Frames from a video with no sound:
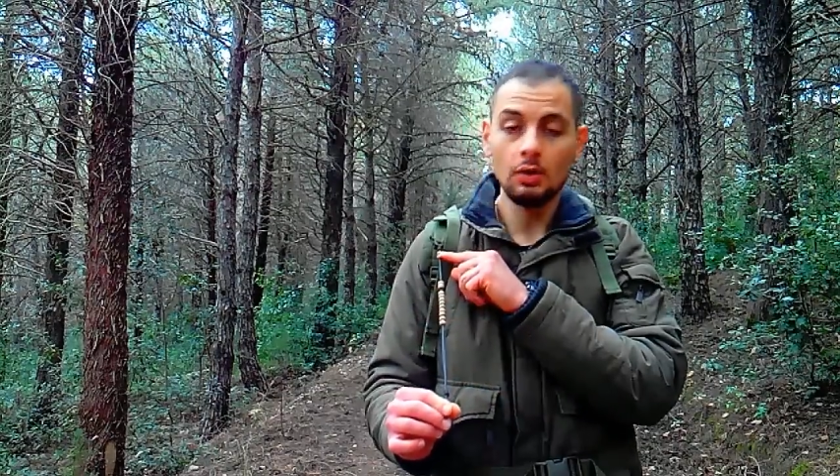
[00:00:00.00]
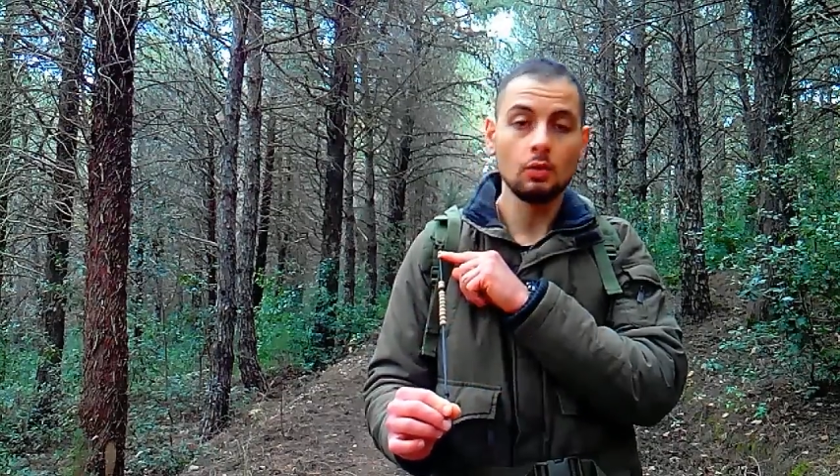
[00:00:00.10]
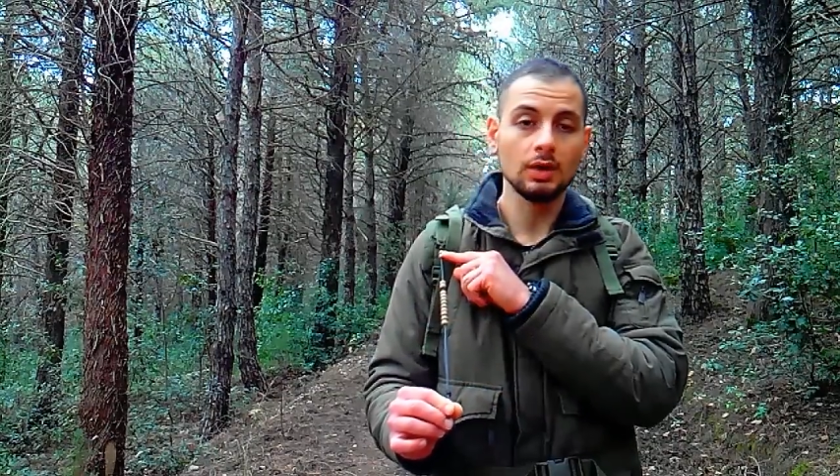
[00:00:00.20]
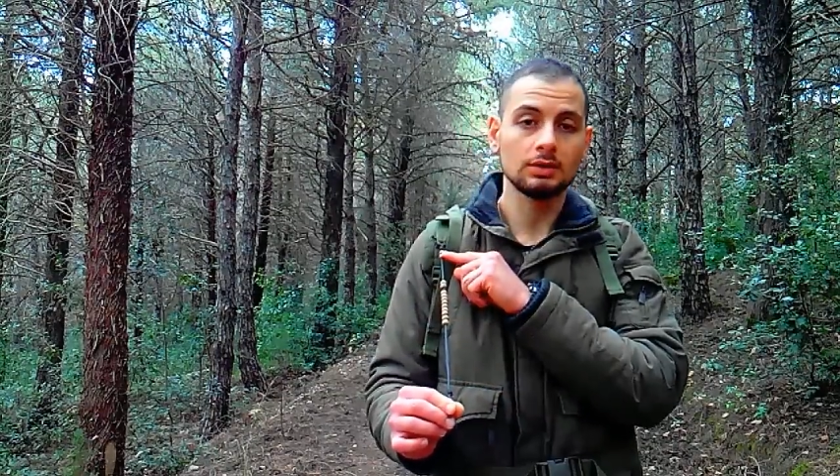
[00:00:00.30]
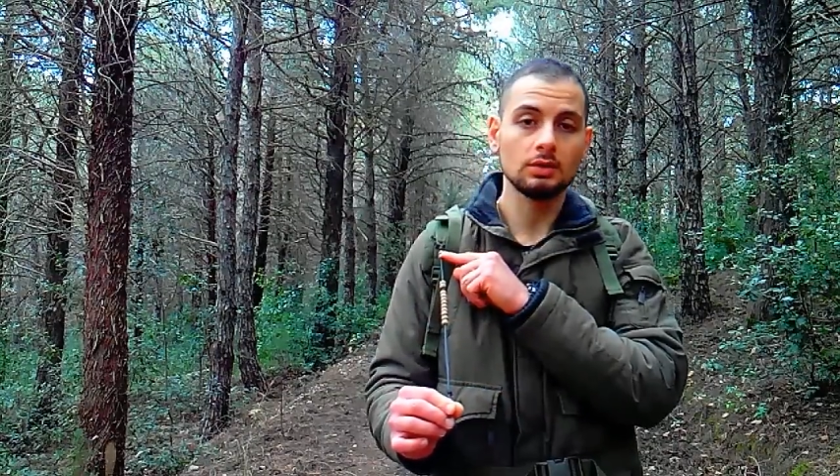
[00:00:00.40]
a
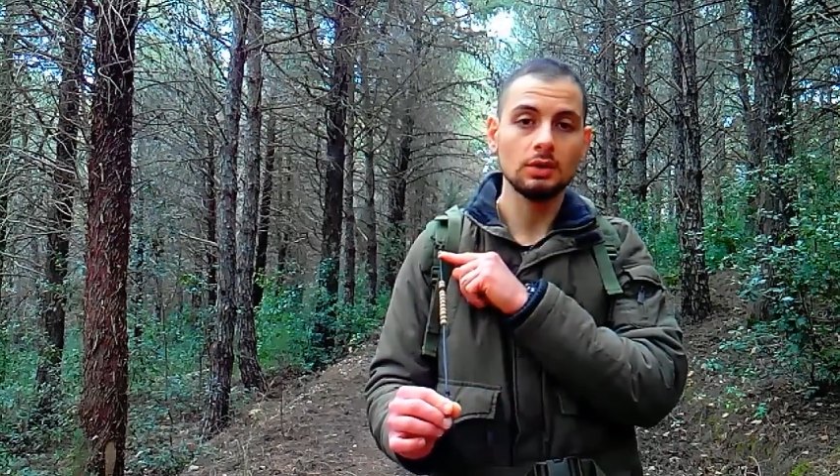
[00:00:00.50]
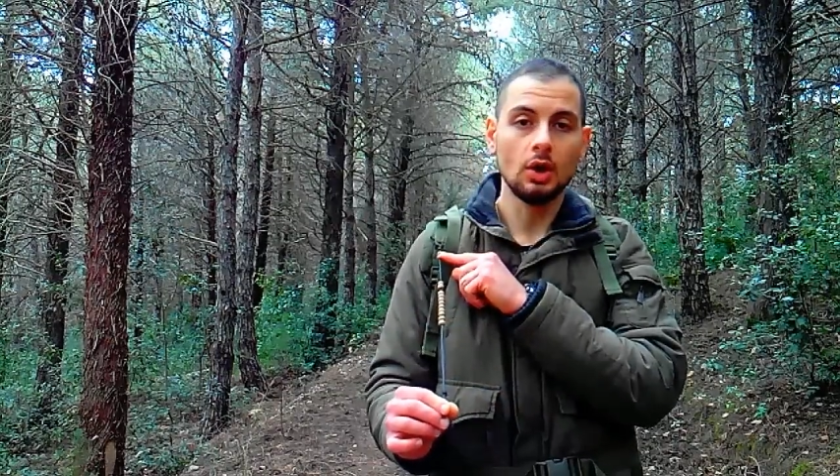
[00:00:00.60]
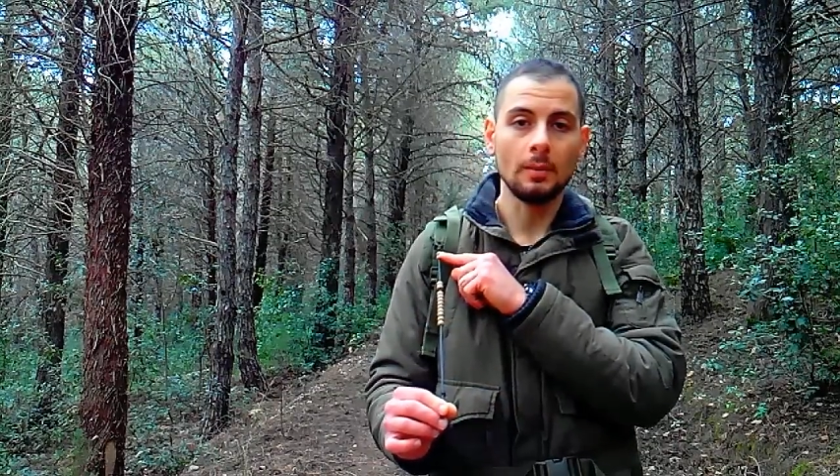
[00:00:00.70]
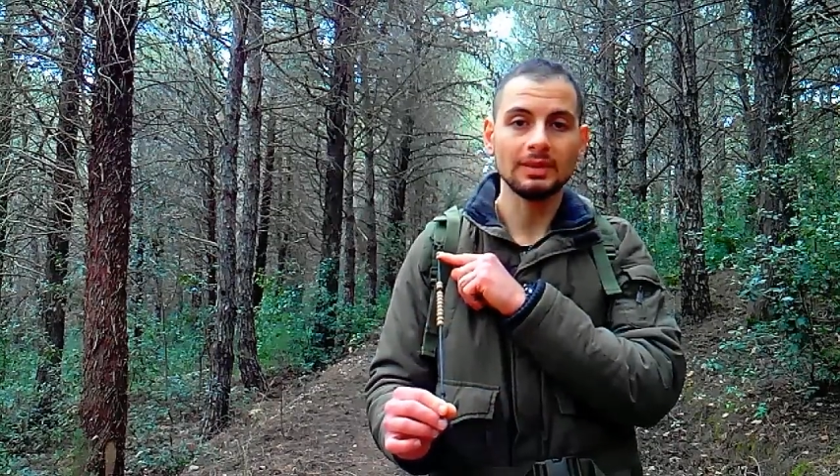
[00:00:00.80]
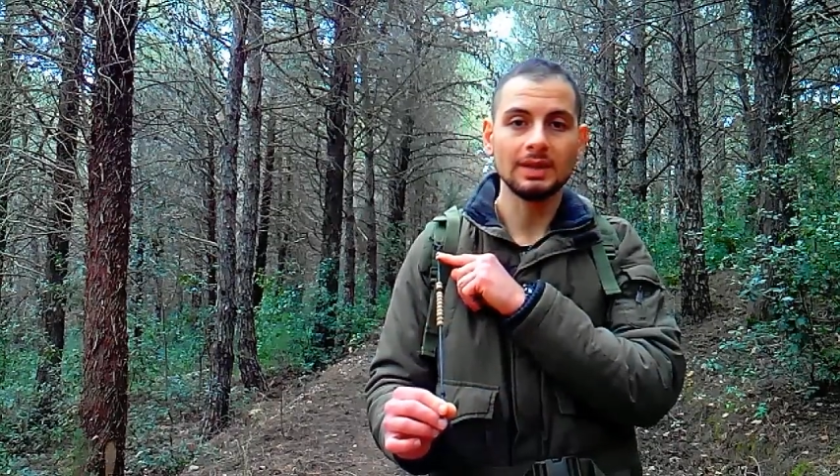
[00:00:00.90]
4
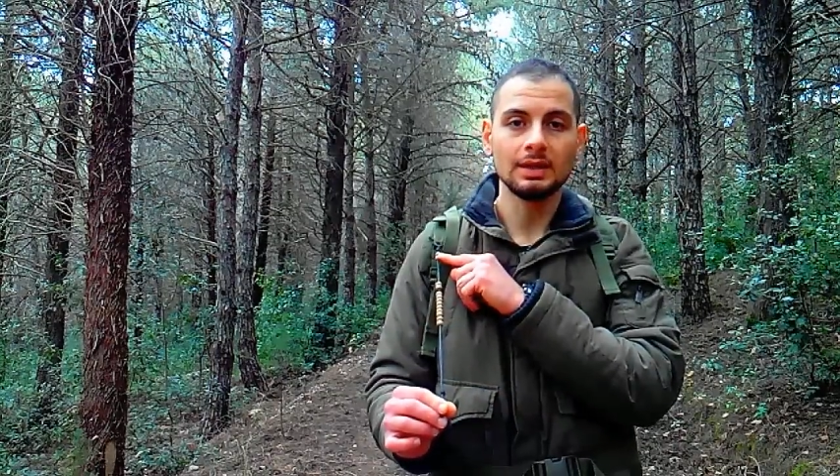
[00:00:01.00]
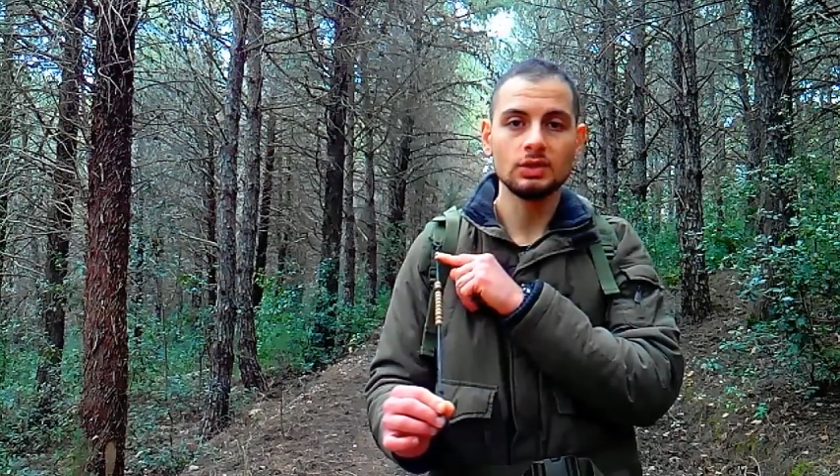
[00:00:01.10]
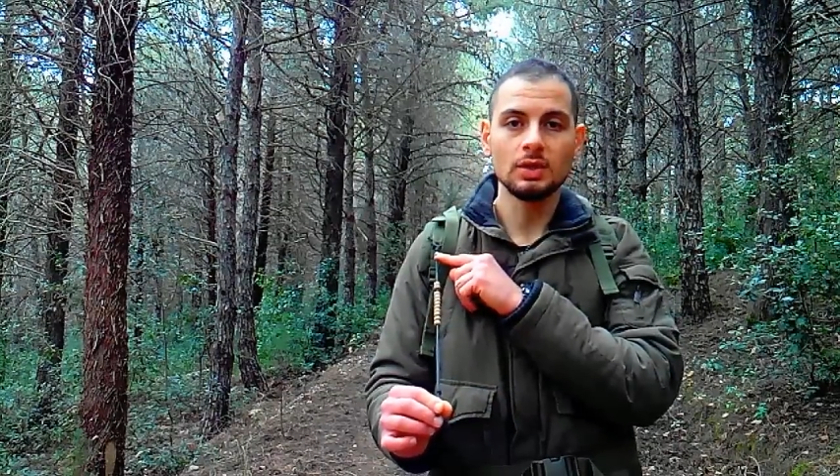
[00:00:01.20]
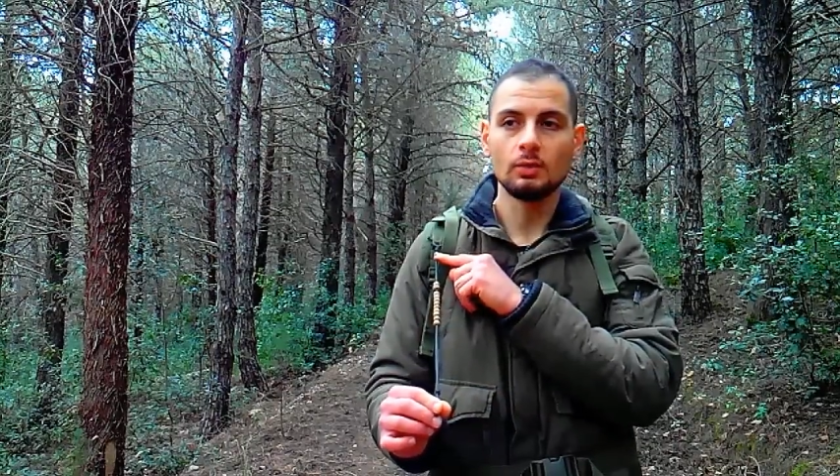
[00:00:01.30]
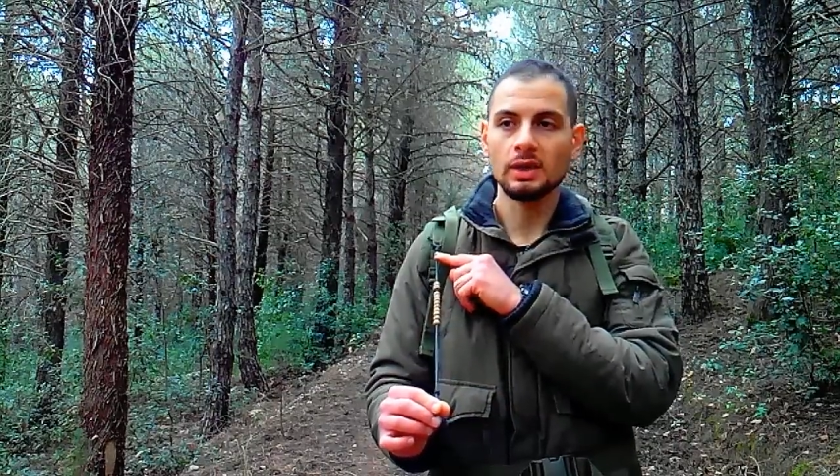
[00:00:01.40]
chilometri, che
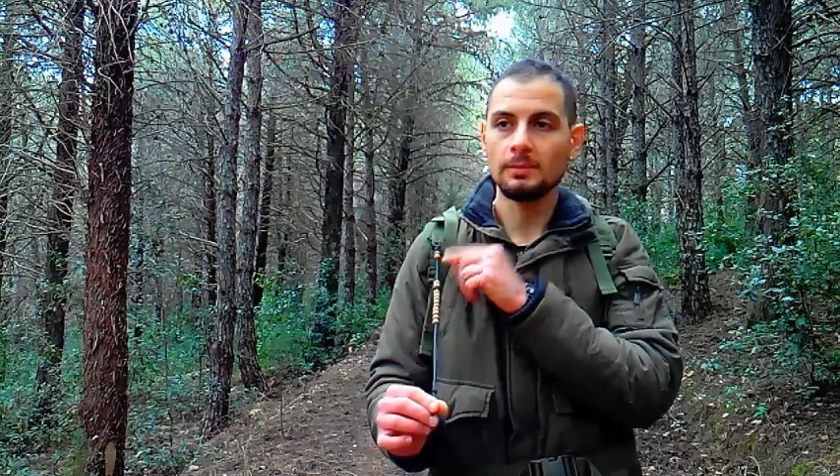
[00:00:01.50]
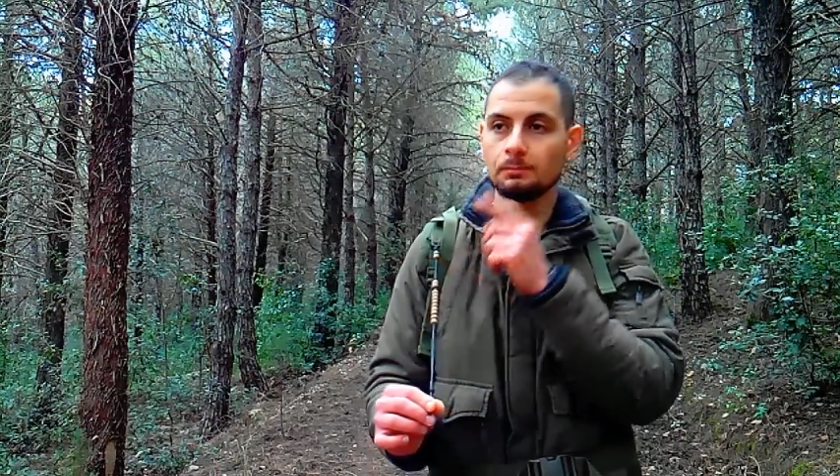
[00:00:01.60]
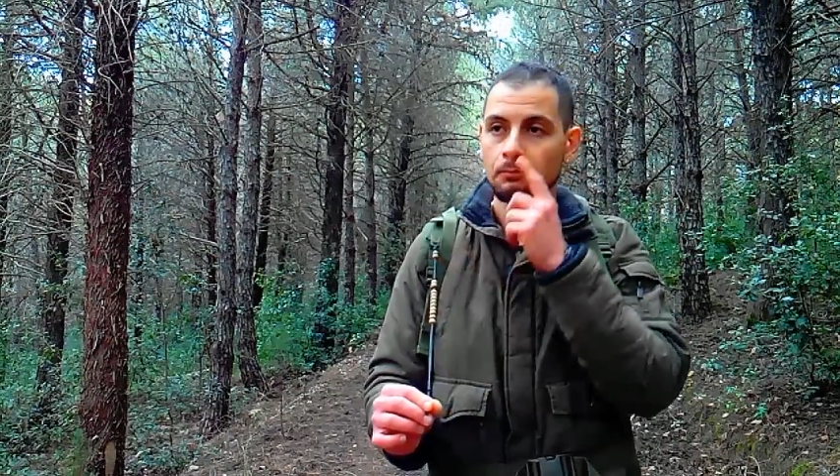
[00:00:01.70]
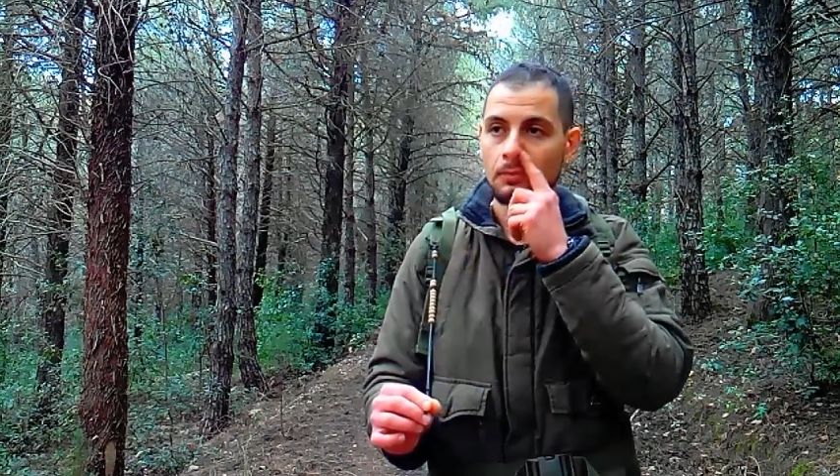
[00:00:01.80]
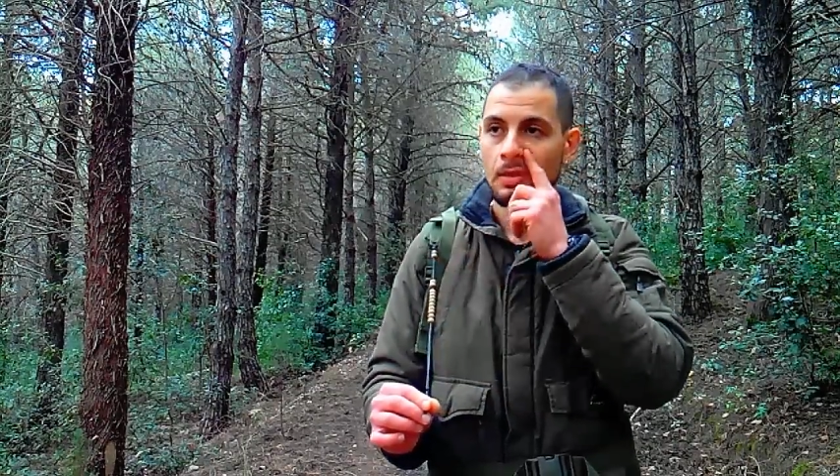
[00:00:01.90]
diciamo che